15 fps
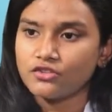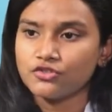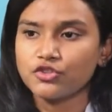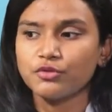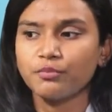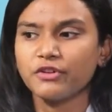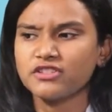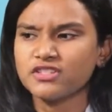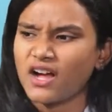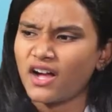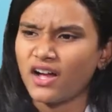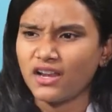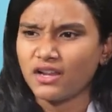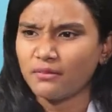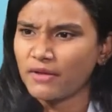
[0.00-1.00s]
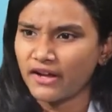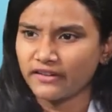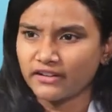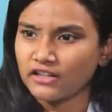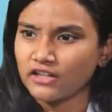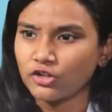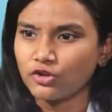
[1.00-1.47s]
సో ఇప్పుడు చాలా
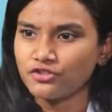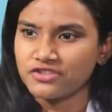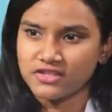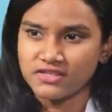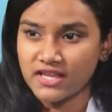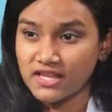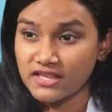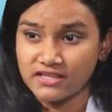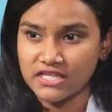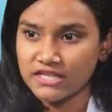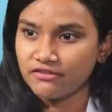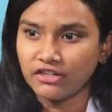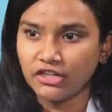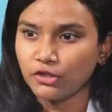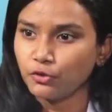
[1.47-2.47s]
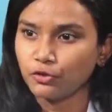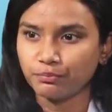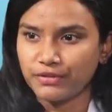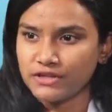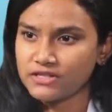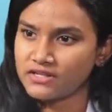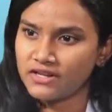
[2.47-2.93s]
మార్కెట్లోకి వచ్చే సెన్సిటివిటీ టూత్
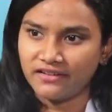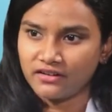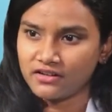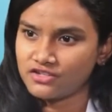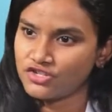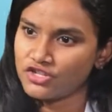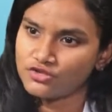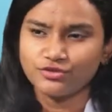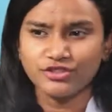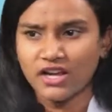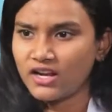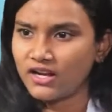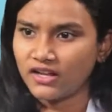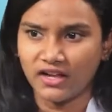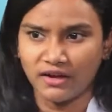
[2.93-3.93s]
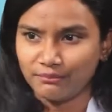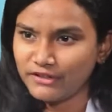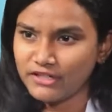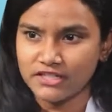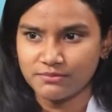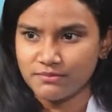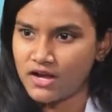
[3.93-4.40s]
పేస్ట్లు అడ్రస్ చేస్తూ చాలా
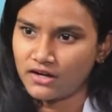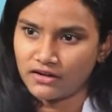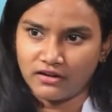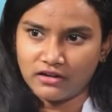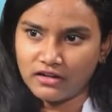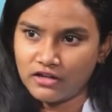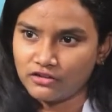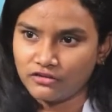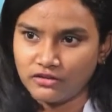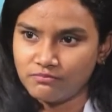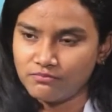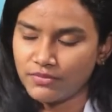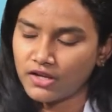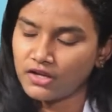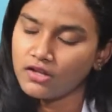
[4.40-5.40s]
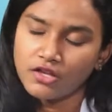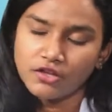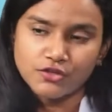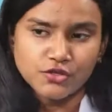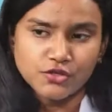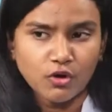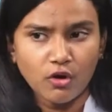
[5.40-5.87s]
కంపెనీస్ మార్కెట్లోకి hmm. దింపాయి
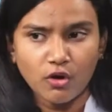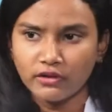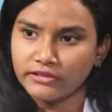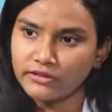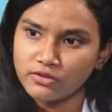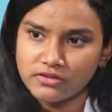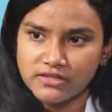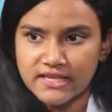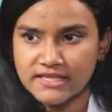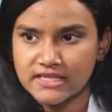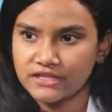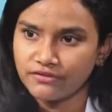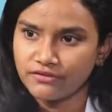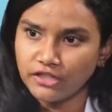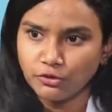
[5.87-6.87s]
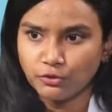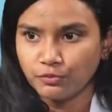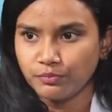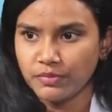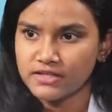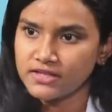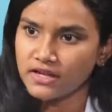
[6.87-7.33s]
సో ఆల్ దో సెన్సిటివిటీ
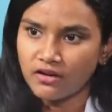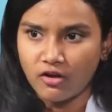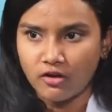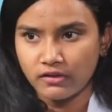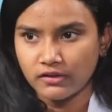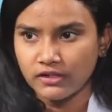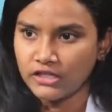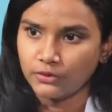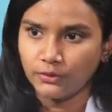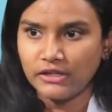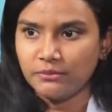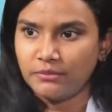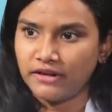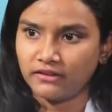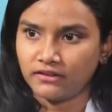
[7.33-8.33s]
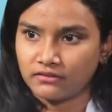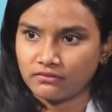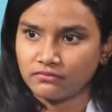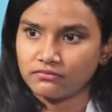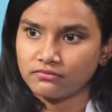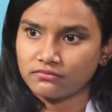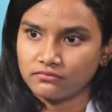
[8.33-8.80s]
టూత్పేస్ట్ ఆర్ ఈక్వల్లీ బెటర్
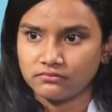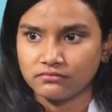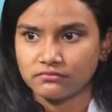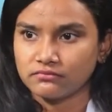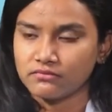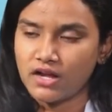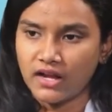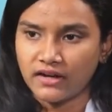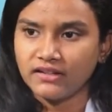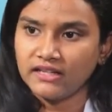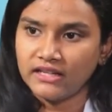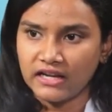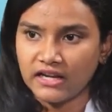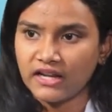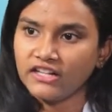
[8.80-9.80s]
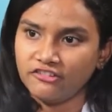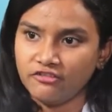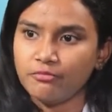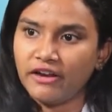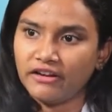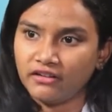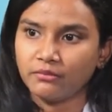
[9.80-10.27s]
అన్నీ
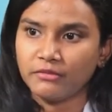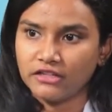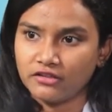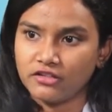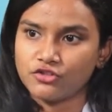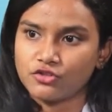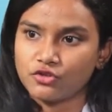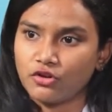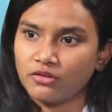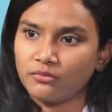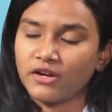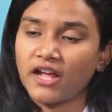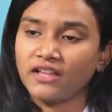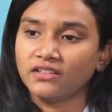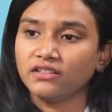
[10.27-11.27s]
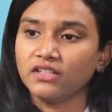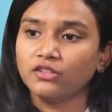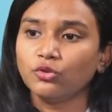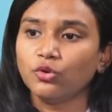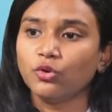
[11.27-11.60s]
అలాంటివి బెటర్ మీరు తీసుకోవడం రాదర్ దెన్